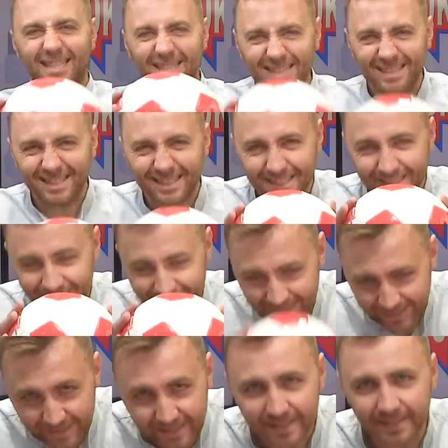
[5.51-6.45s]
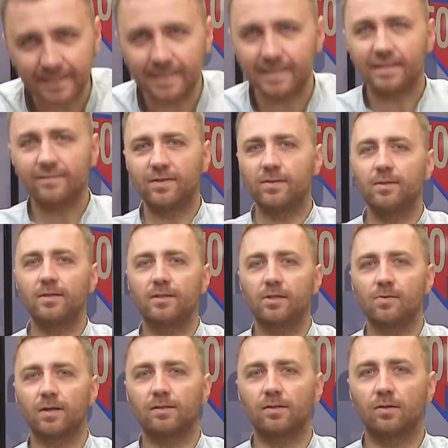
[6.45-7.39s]
Ależ to Argentyna
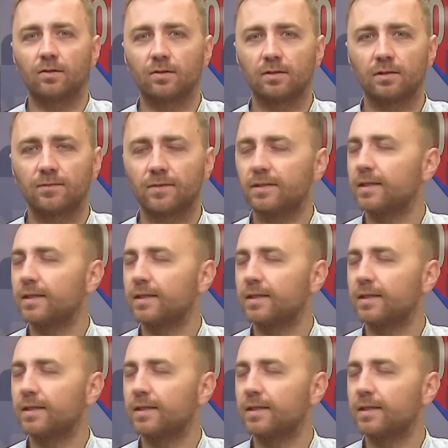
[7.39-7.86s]
wymęczyła to